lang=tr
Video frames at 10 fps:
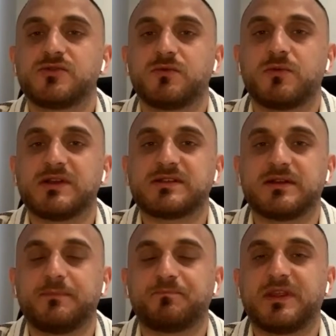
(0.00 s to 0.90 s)

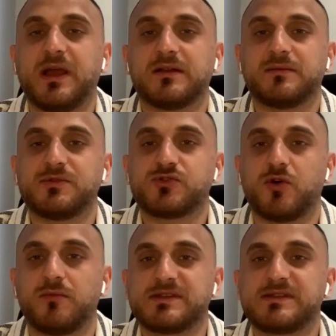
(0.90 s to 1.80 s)
Cumhurbaşkanı
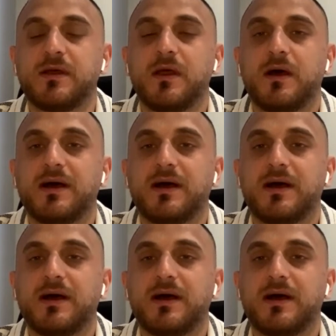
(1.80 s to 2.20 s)
yardımcısı olması